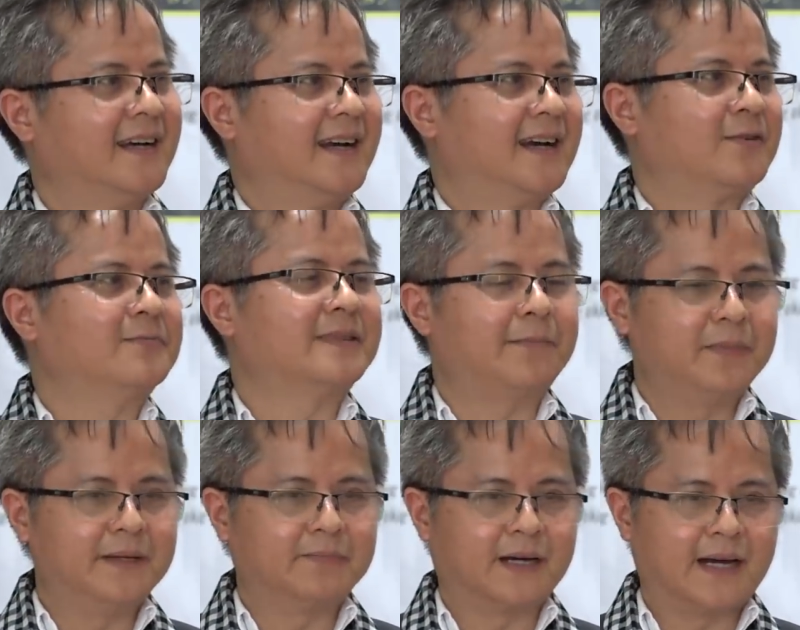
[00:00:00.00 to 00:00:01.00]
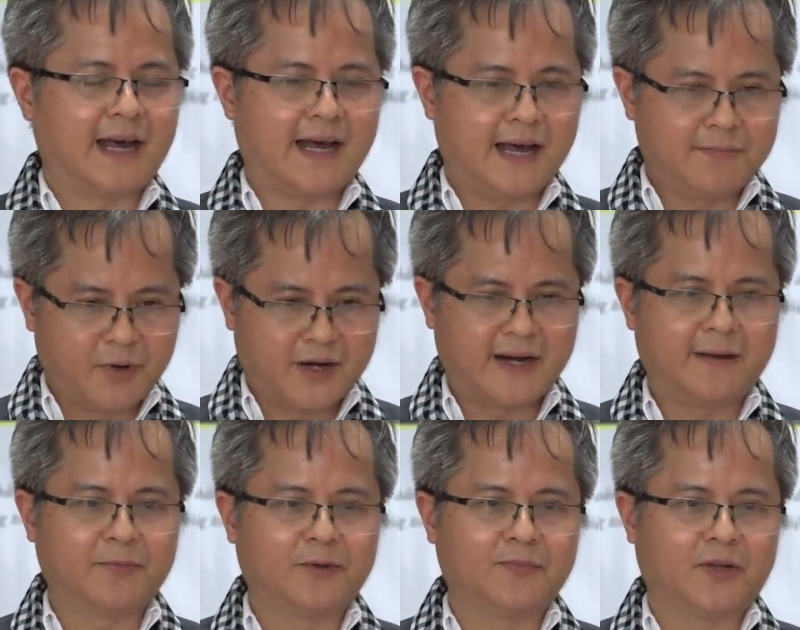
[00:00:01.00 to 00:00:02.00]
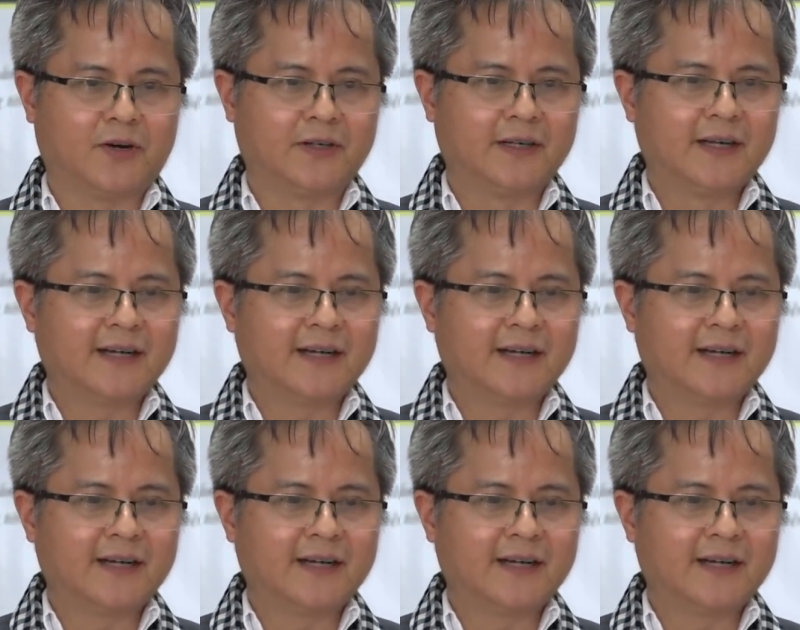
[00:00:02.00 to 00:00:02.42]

là cũng tâm niệm rằng là mỗi anh em chúng tôi